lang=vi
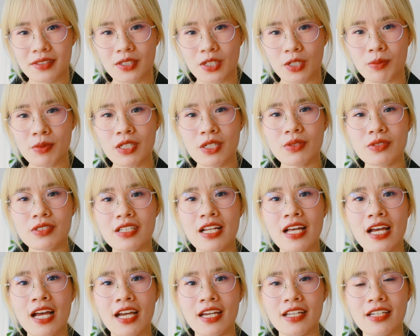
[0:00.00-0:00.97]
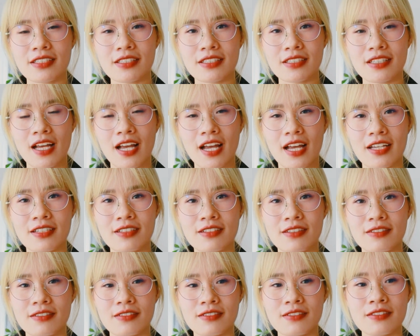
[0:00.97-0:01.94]
có một câu rất là hay để chính là hãy
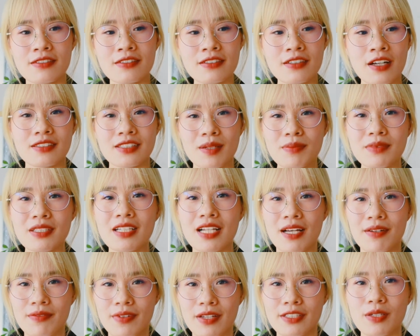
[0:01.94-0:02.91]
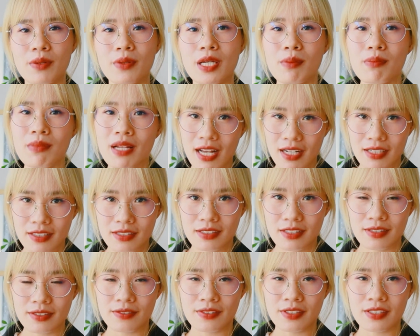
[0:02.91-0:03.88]
cứ chăm chỉ làm việc trong im lặng
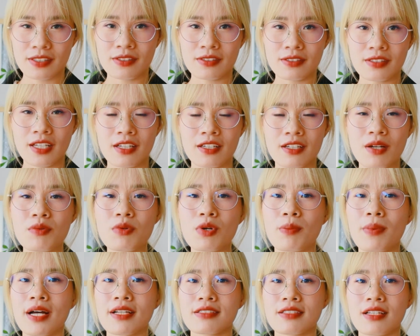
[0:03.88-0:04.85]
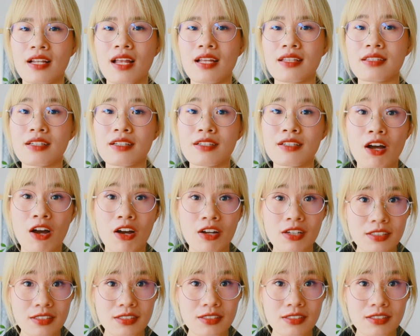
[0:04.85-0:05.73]
và sự thành công của bạn sẽ là tiếng nói